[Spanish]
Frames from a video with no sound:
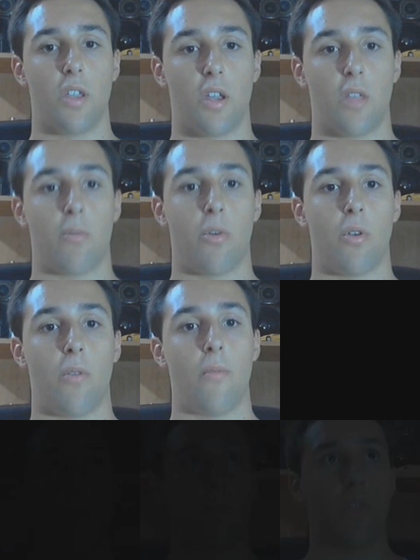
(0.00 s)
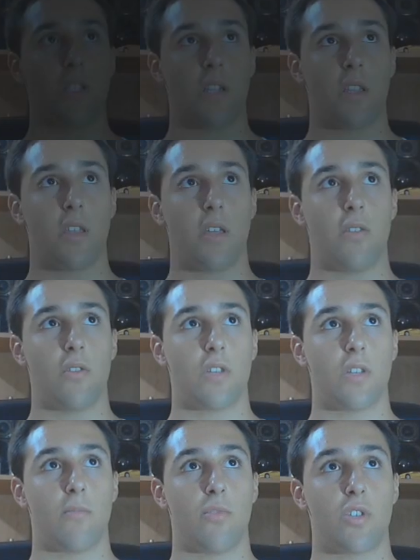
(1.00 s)
Redmond. Más tarde
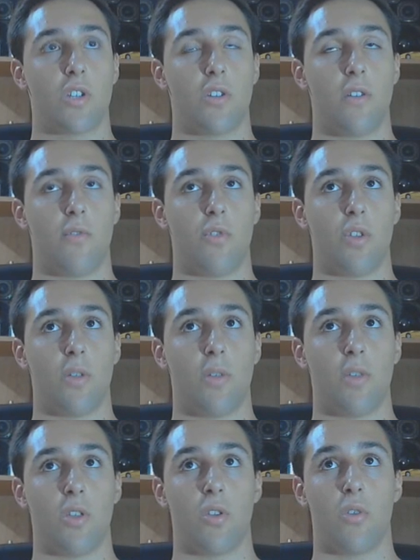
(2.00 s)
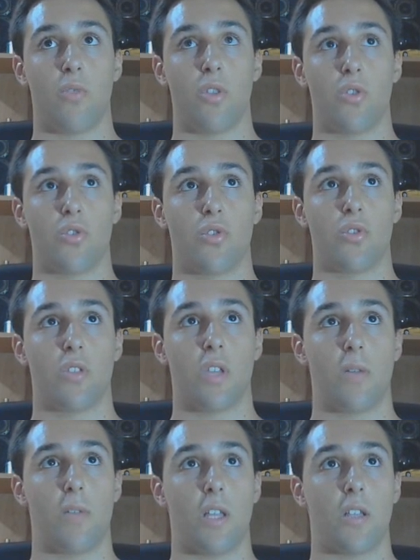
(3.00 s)
nos mostraron el funcionamiento de Windows 8 en
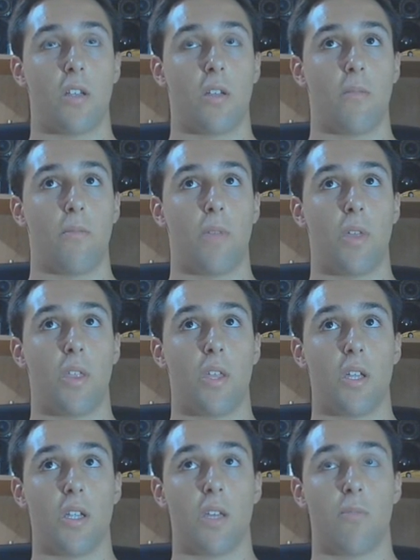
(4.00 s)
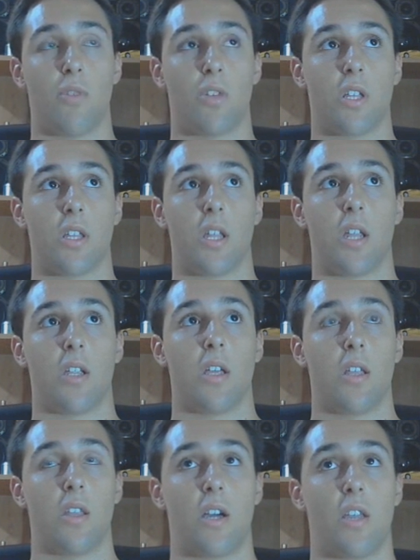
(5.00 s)
tablets, PCs y portátiles,
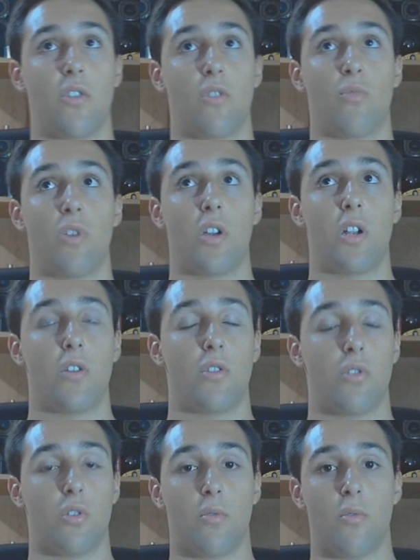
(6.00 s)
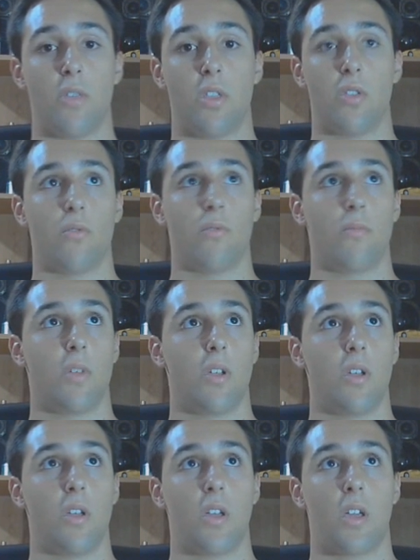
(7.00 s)
dejándonos muy claro en todo momento
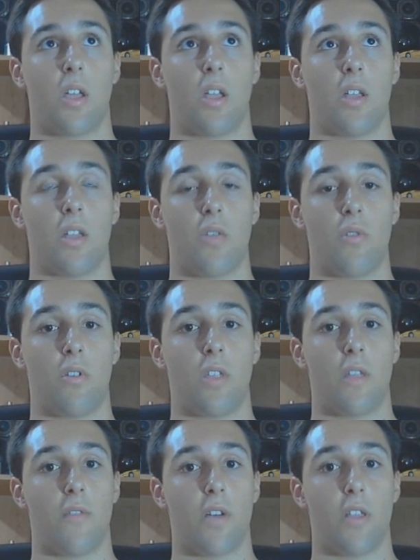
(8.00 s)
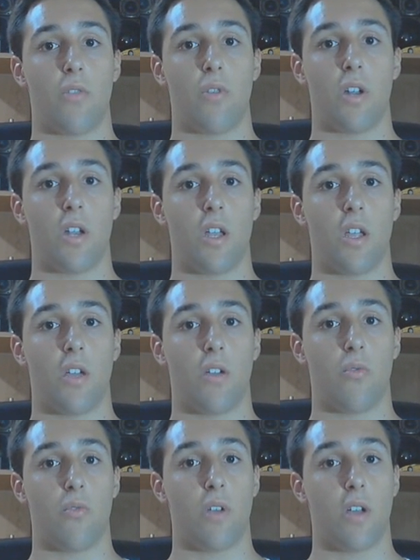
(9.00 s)
que esta nueva interfaz no era
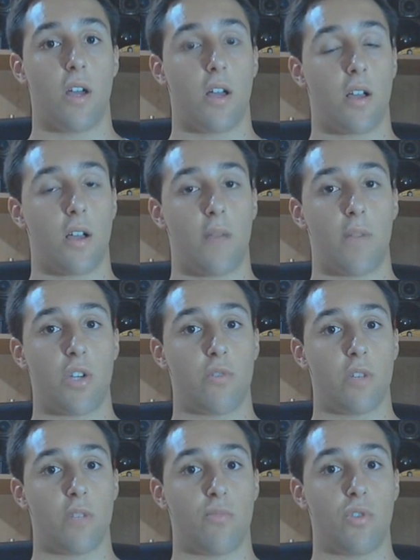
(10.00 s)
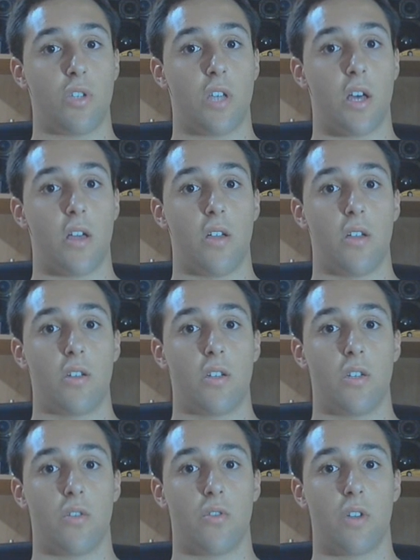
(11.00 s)
ninguna capa sobreexpuesta,
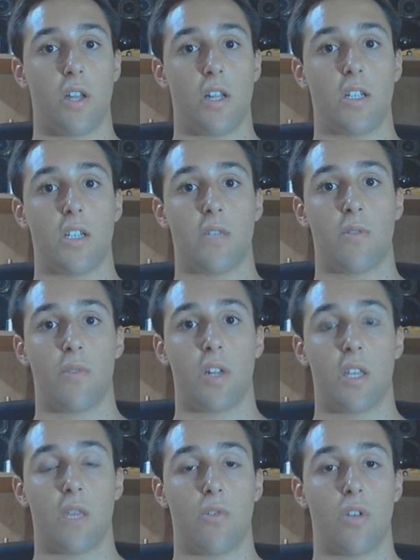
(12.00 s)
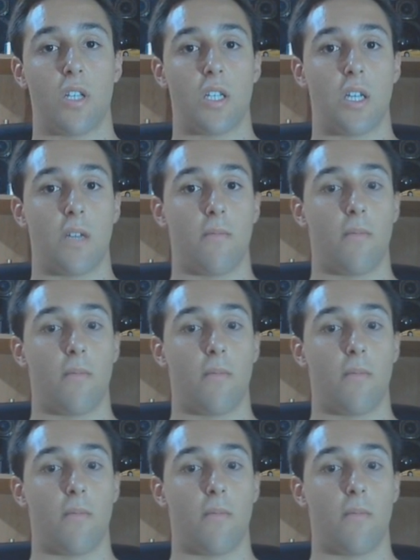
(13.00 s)
sino que era el sistema operativo en sí.